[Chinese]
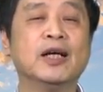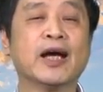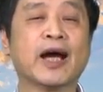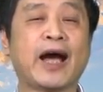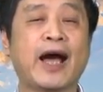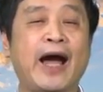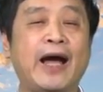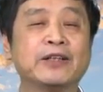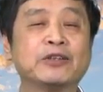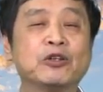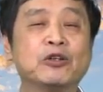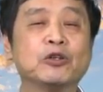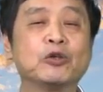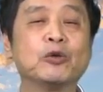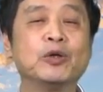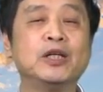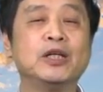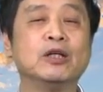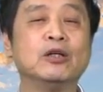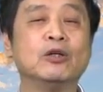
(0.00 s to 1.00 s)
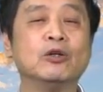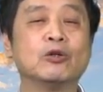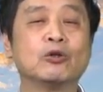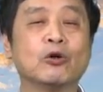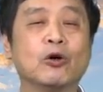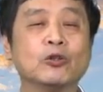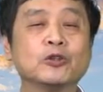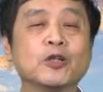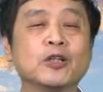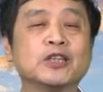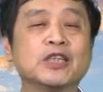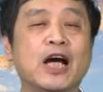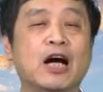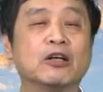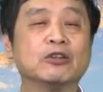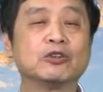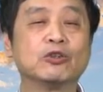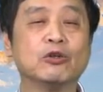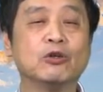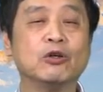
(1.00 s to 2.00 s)
含着泪，跺着
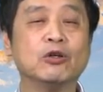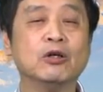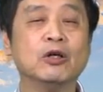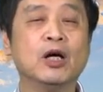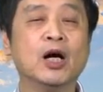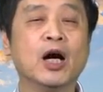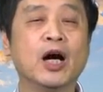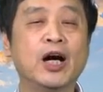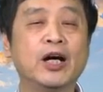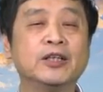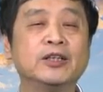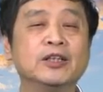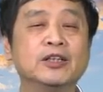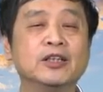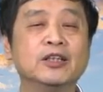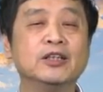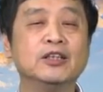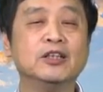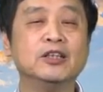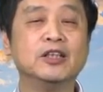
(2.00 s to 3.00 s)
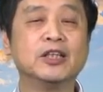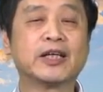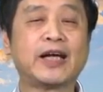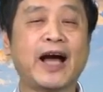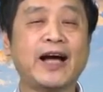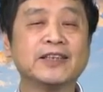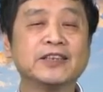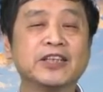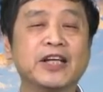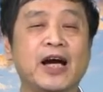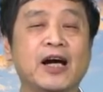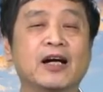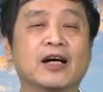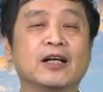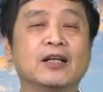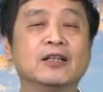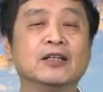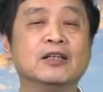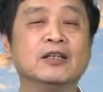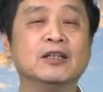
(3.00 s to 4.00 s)
脚说：“哼，你刚强
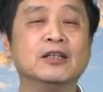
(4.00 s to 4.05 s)
啊，